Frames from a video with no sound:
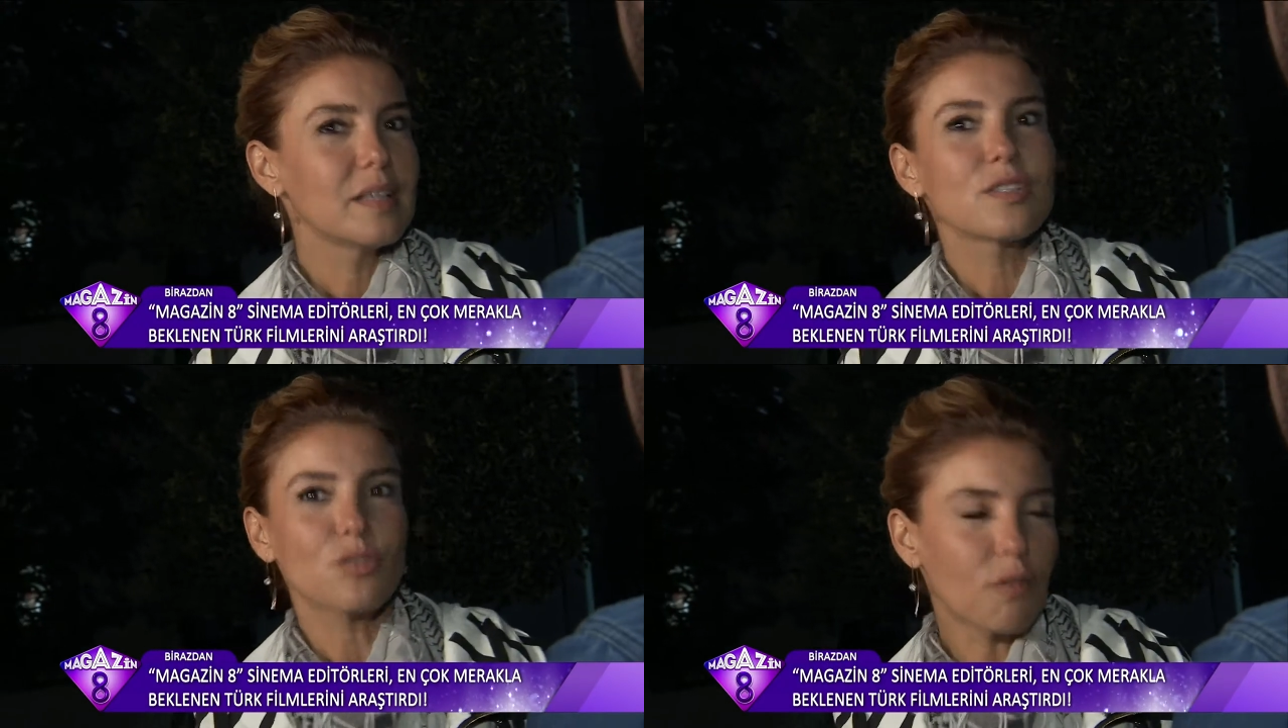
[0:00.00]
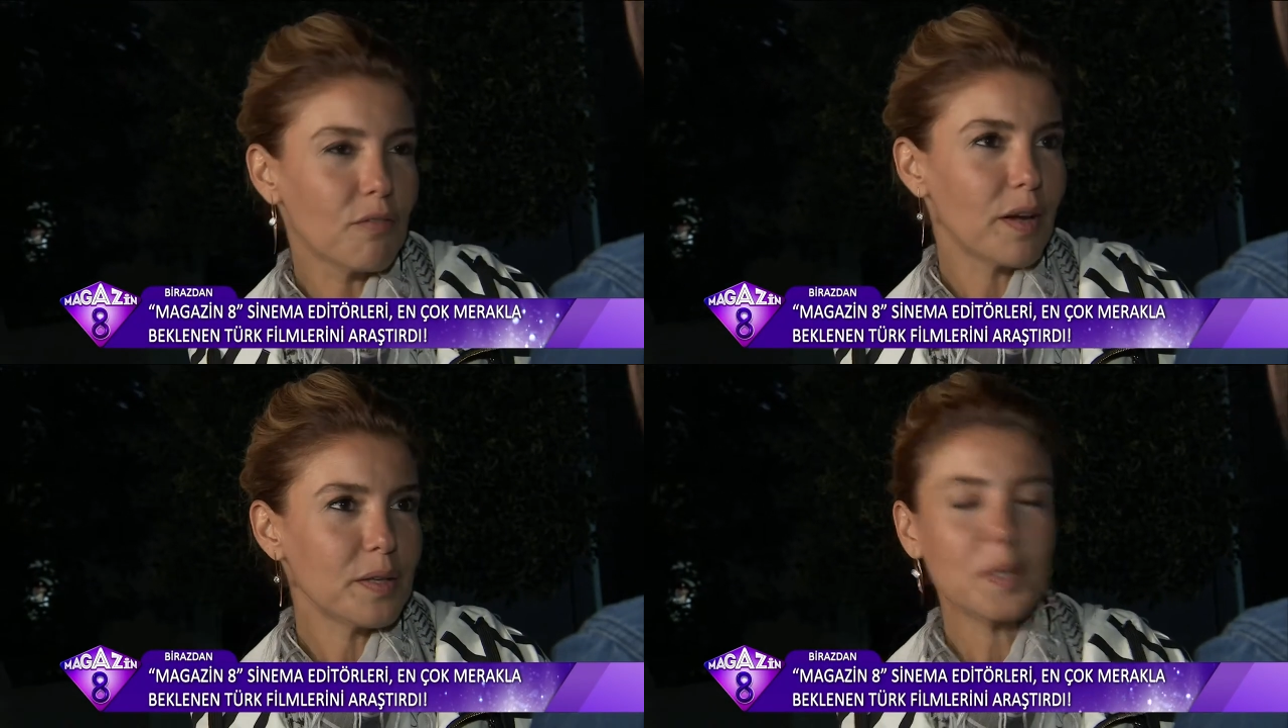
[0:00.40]
son
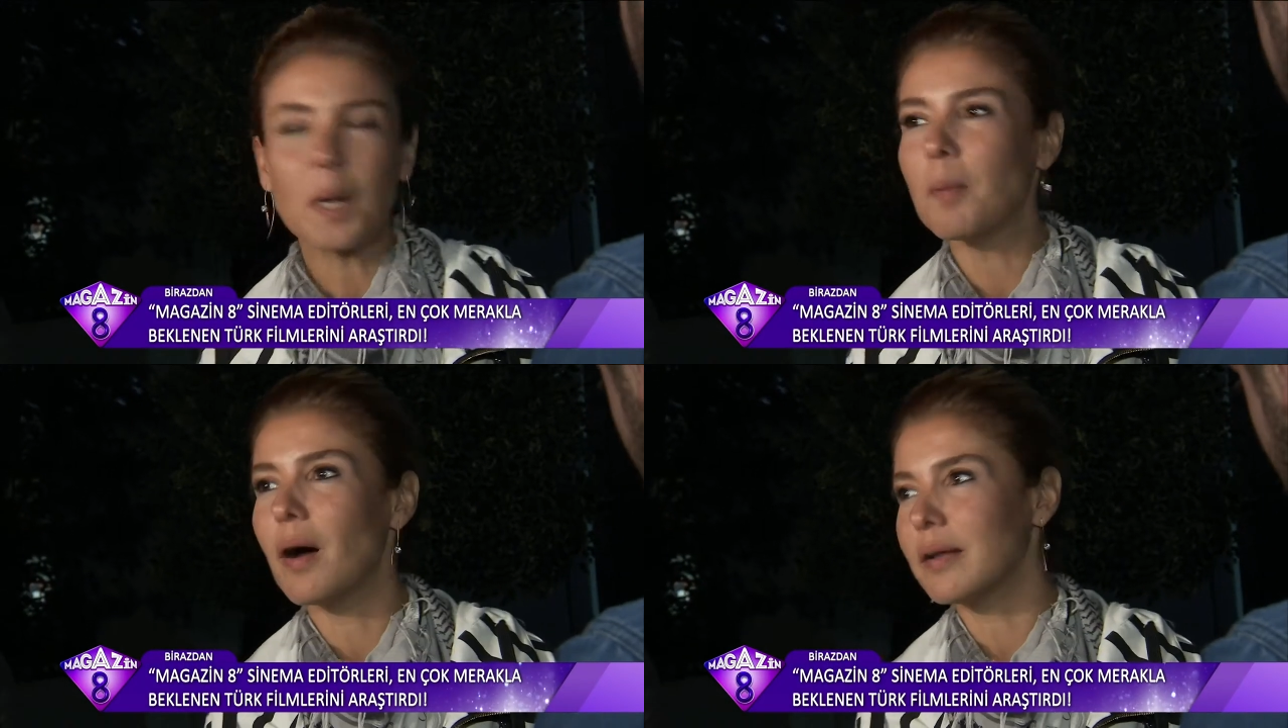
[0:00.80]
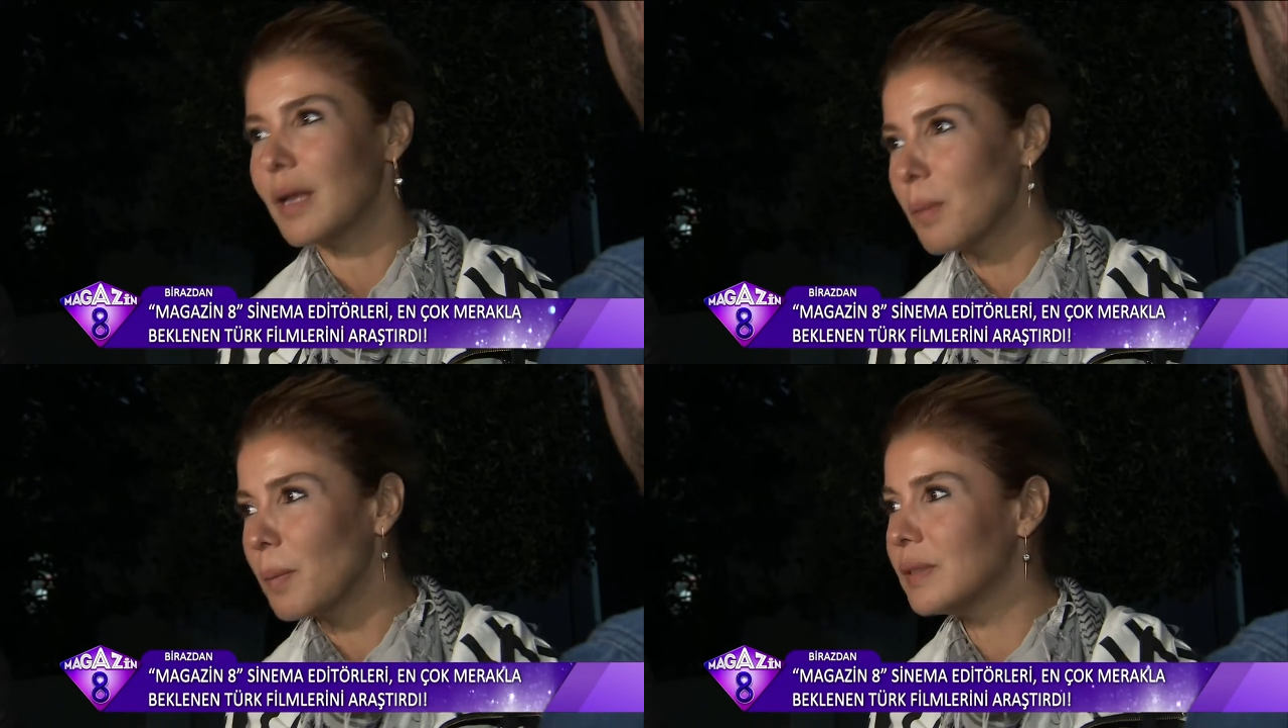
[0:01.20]
verdik ama
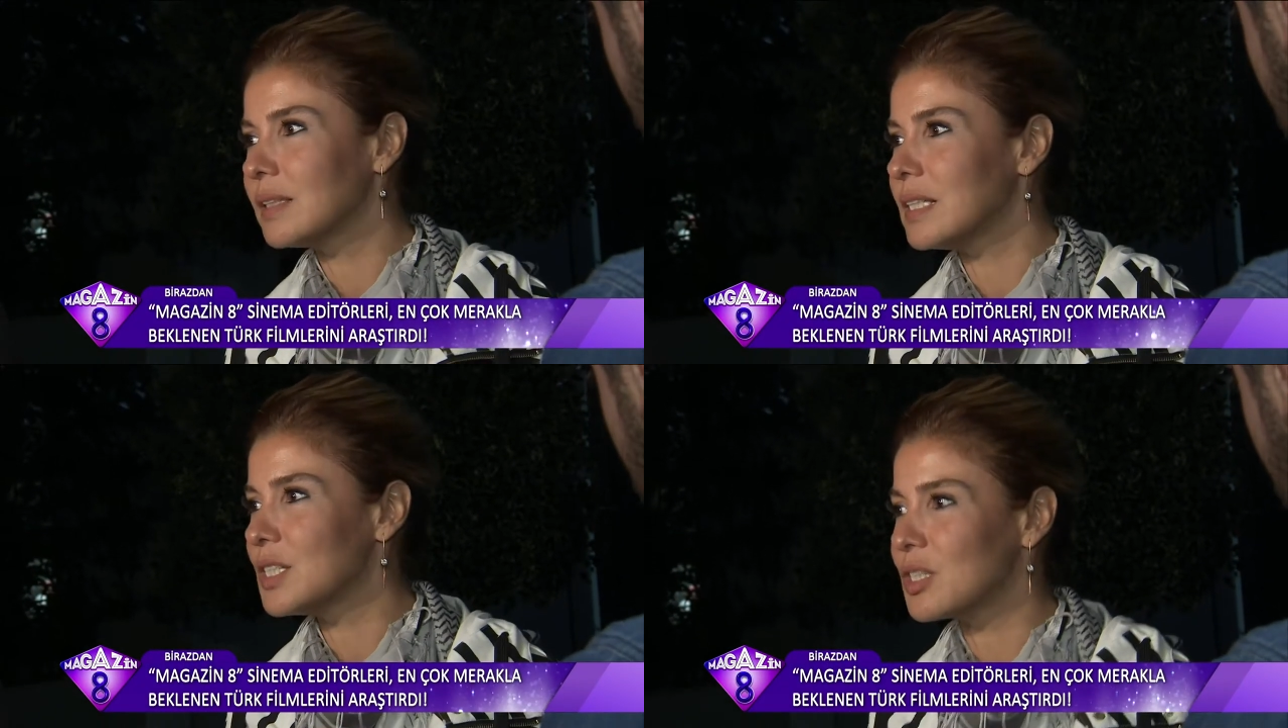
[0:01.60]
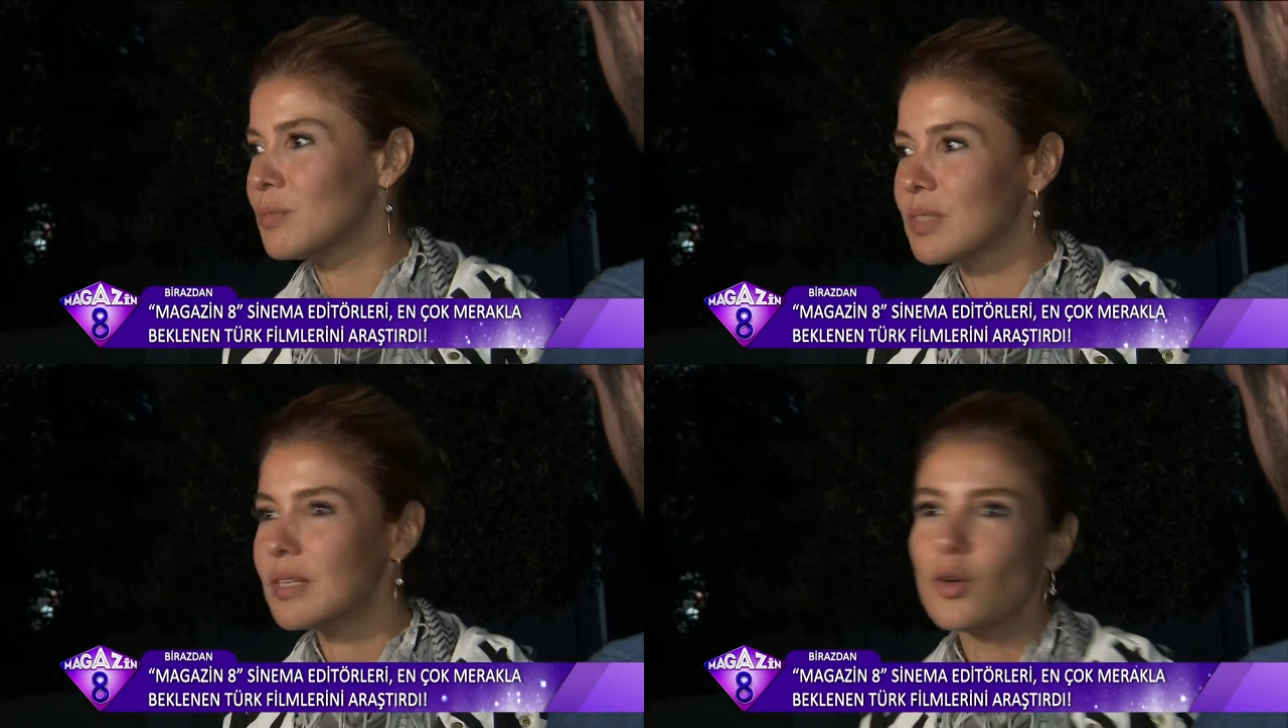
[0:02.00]
anne babalık
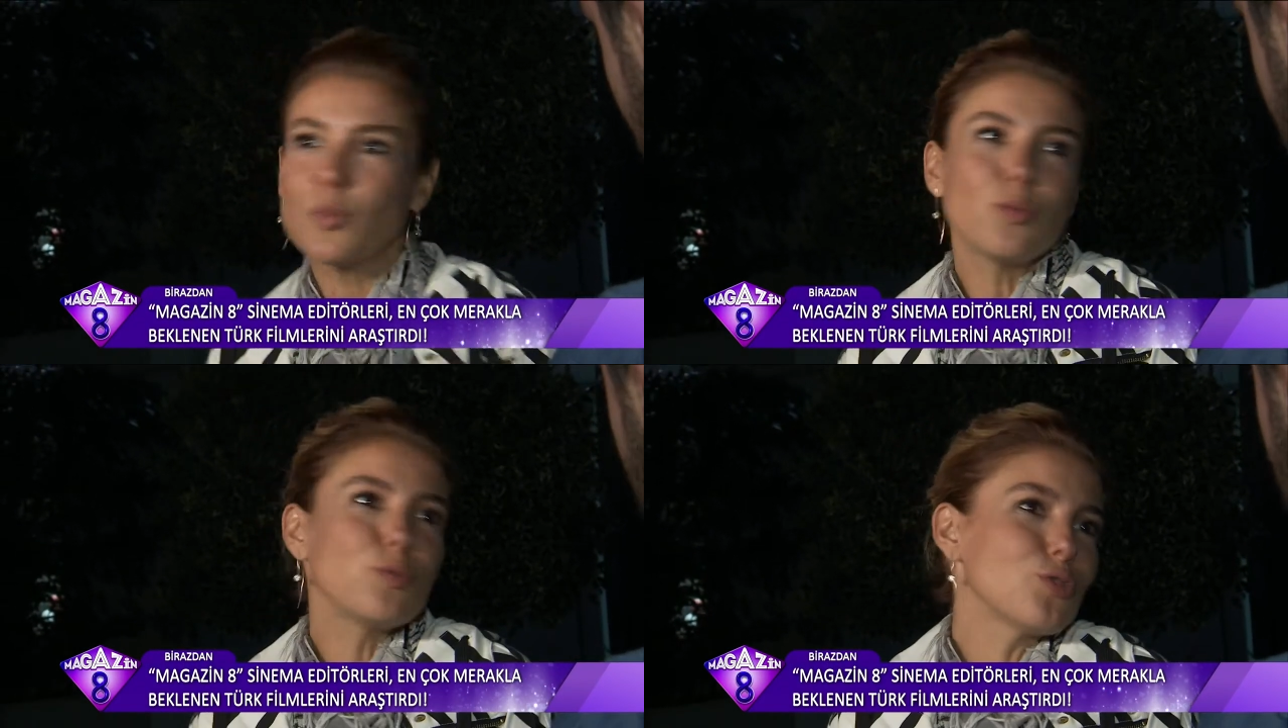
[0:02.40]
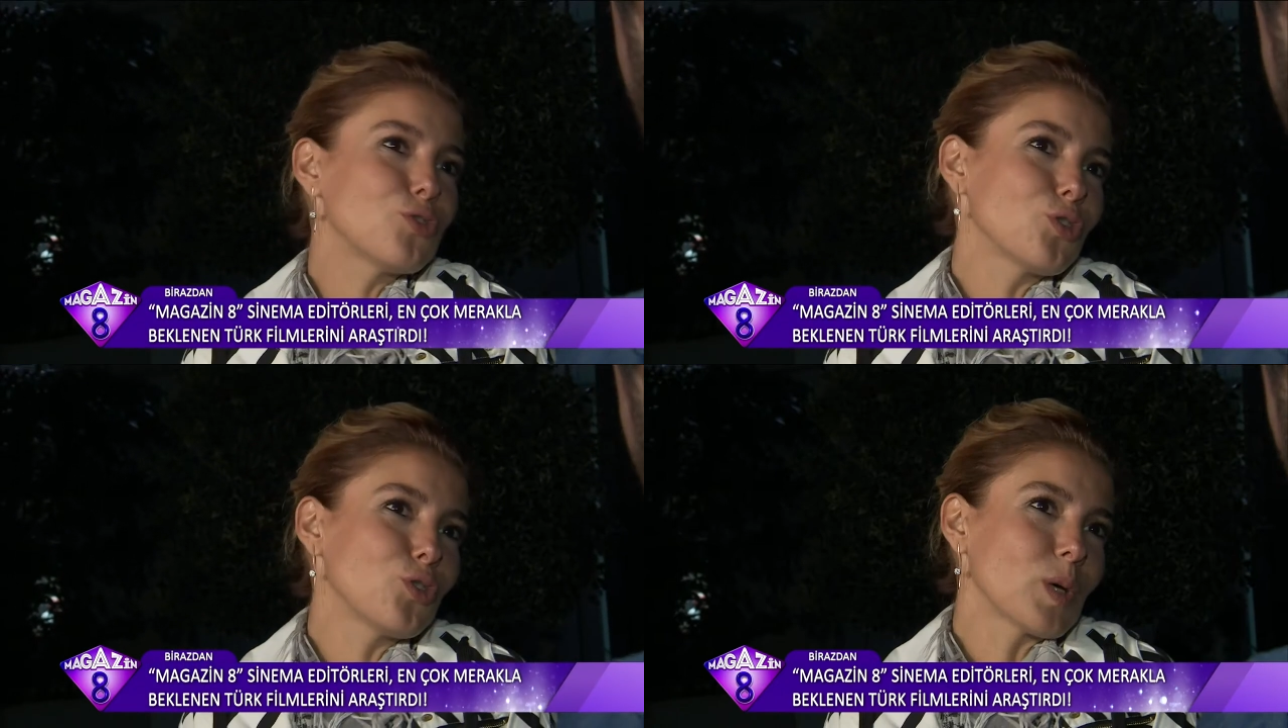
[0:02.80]
ilişkimize ömrümüzün
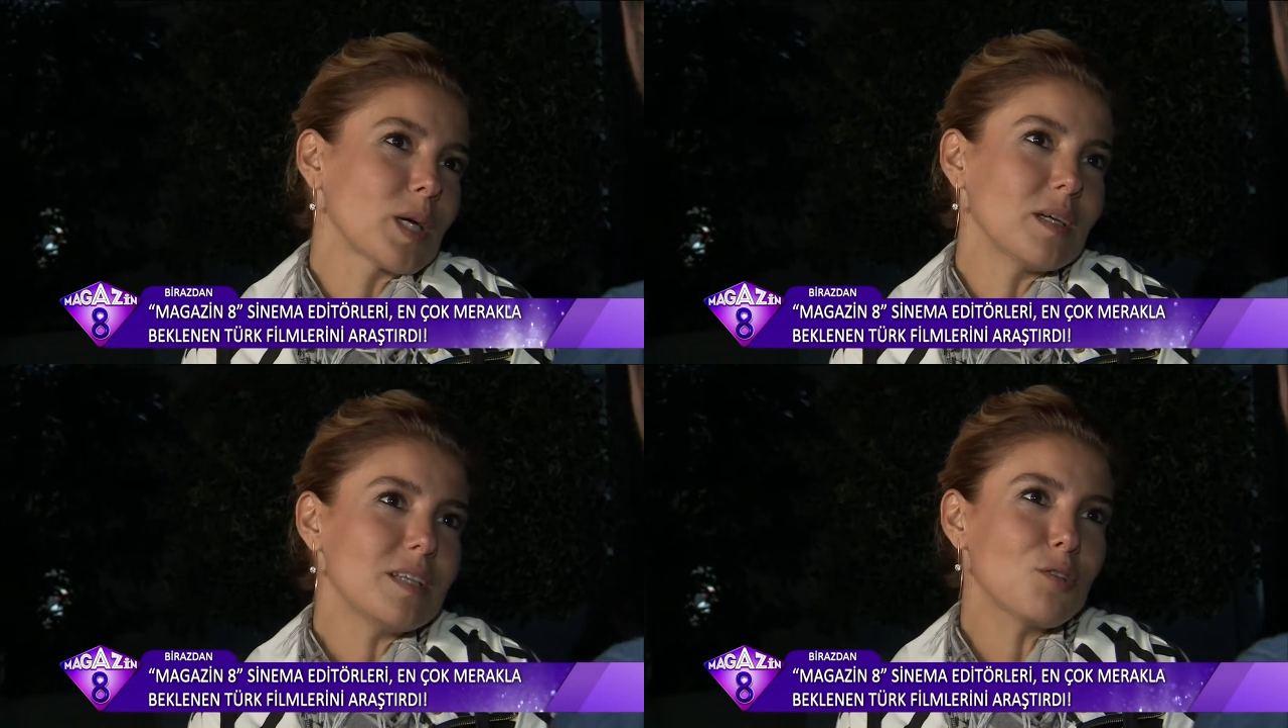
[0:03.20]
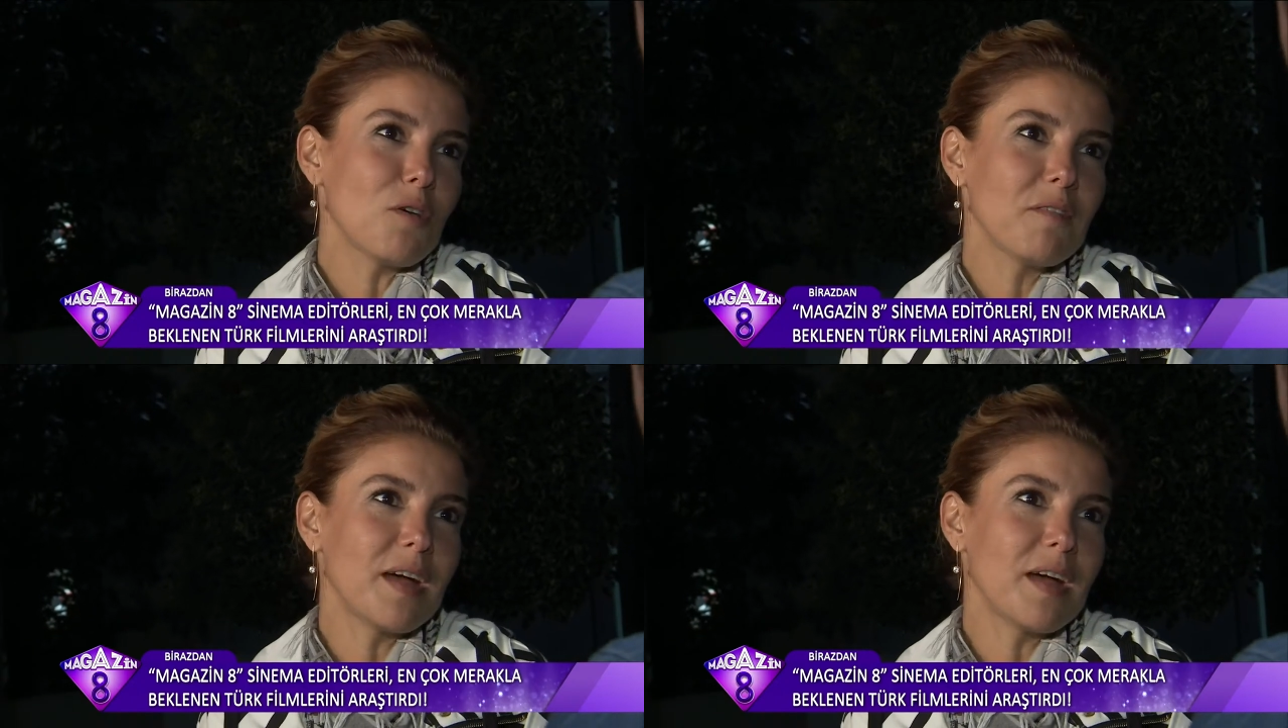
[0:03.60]
sonuna kadar son